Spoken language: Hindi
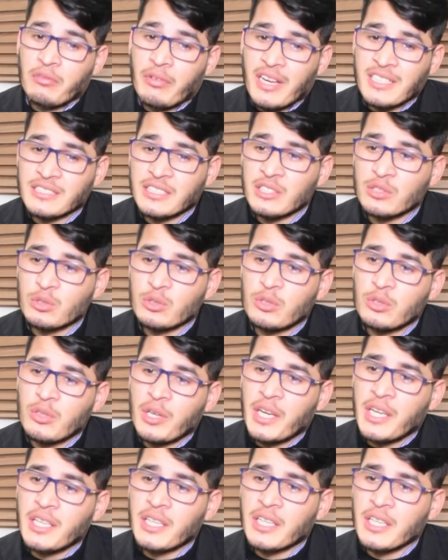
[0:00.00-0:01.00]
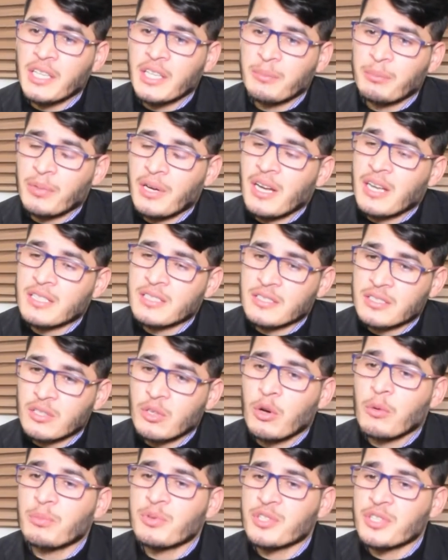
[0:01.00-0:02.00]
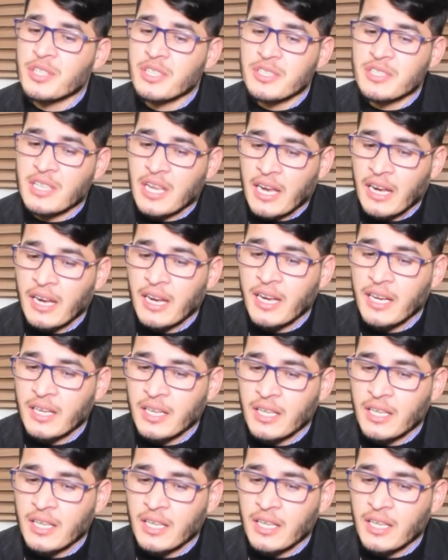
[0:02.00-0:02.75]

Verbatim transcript: वैसे तो इनके पास ऑप्शंस है